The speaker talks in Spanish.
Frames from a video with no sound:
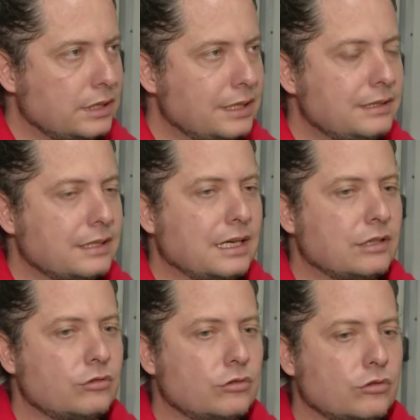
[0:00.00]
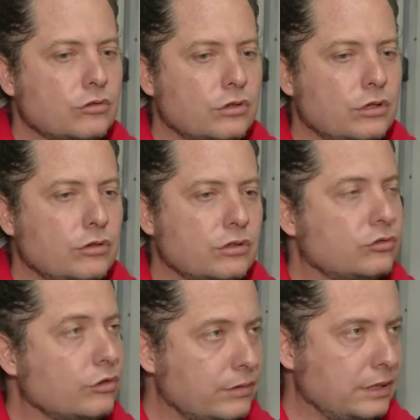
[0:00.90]
En este caso yo creo que
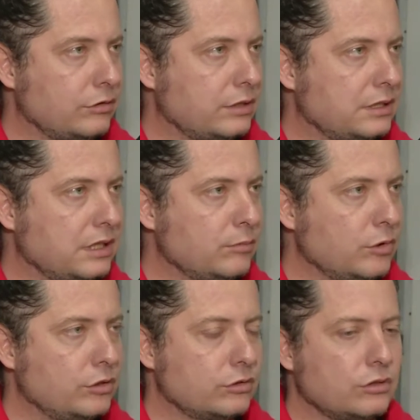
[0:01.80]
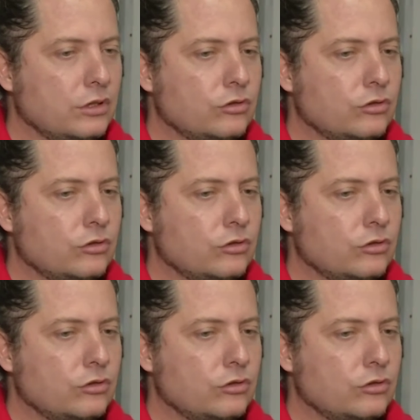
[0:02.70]
sobran los testimonios,